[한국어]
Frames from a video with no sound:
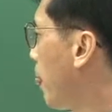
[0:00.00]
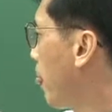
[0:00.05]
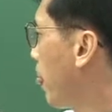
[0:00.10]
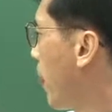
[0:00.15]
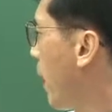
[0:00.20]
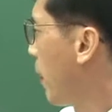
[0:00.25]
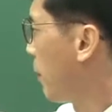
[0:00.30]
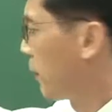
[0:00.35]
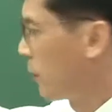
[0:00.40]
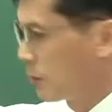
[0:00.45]

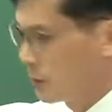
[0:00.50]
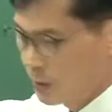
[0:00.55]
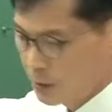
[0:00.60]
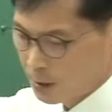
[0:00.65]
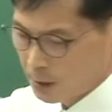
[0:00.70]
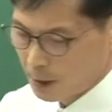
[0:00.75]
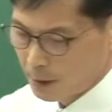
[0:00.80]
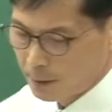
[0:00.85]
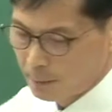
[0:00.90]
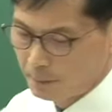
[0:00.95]
네
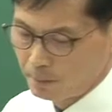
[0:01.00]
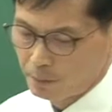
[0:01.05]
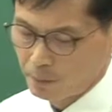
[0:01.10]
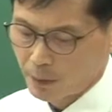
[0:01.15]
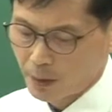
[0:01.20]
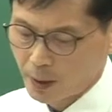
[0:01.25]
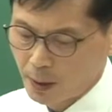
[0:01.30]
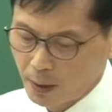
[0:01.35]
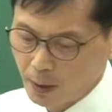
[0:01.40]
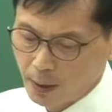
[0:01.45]
번째.
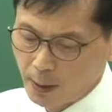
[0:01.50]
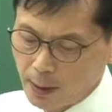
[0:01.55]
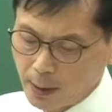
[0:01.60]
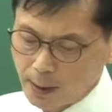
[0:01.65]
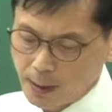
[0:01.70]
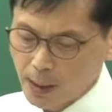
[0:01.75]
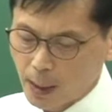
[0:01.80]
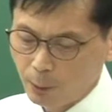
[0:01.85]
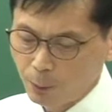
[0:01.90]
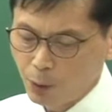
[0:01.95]

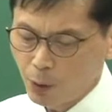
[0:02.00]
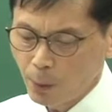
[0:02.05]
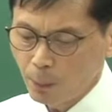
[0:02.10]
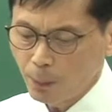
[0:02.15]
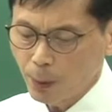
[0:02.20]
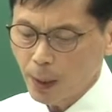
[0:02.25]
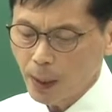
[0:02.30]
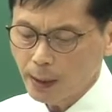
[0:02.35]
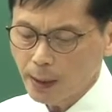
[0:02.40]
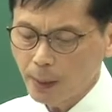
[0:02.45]
자, 푸른
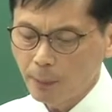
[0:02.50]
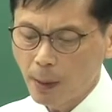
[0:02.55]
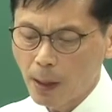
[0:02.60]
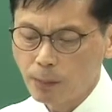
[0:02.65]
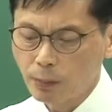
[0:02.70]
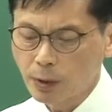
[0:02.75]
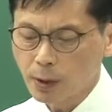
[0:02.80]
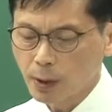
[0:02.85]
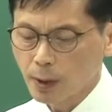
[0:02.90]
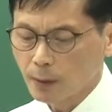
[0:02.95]
필요할 때
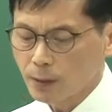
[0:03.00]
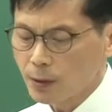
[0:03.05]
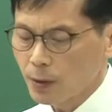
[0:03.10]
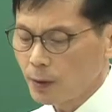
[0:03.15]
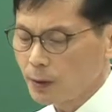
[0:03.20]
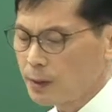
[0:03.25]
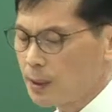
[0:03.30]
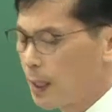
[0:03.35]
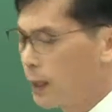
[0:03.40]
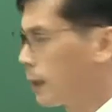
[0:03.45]
방부제를
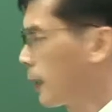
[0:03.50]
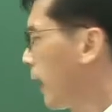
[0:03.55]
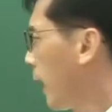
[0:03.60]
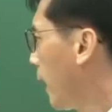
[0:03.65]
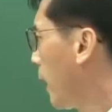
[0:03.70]
섞지 않게.